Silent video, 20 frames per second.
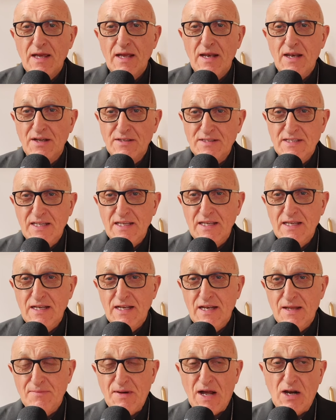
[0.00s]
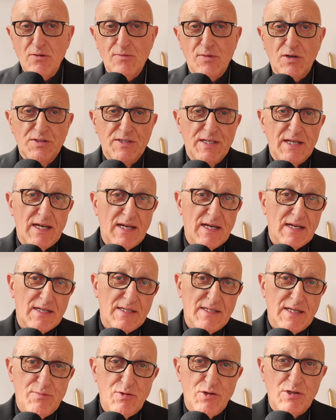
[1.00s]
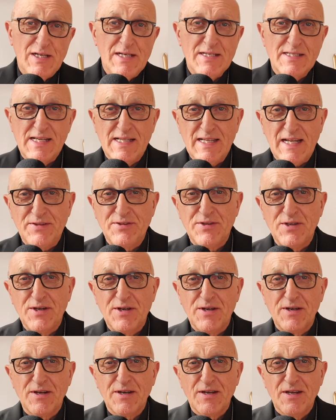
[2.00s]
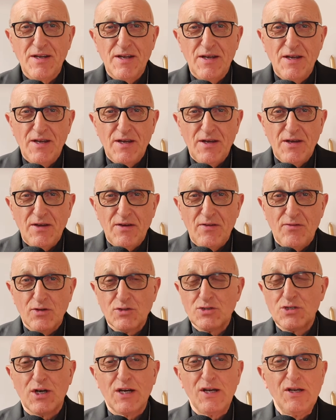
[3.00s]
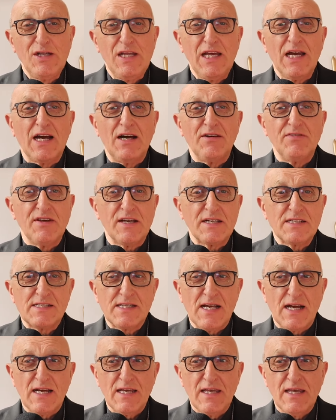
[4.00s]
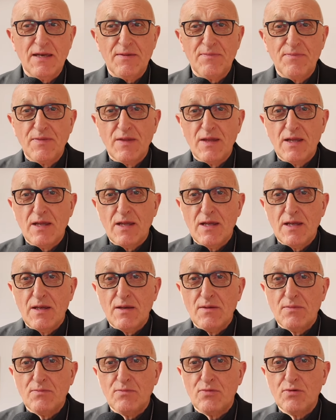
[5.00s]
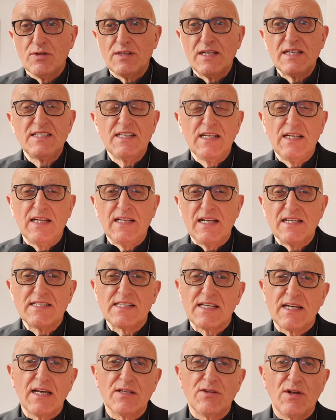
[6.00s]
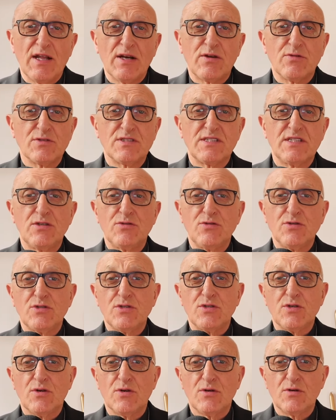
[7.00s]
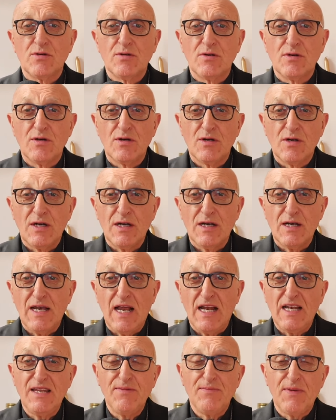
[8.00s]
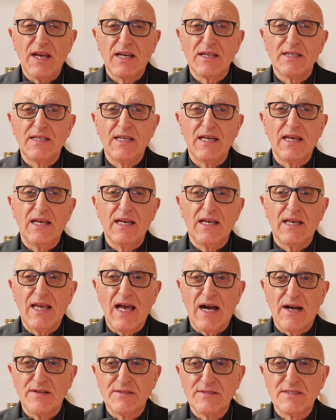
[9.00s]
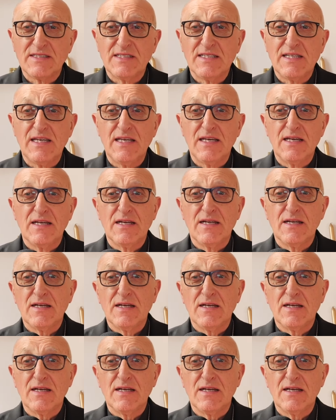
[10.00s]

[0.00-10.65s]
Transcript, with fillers: Lundi, les parlementaires, députés et sénateurs vont se réunir à Versailles pour décider d'inscrire dans la Constitution la liberté garantie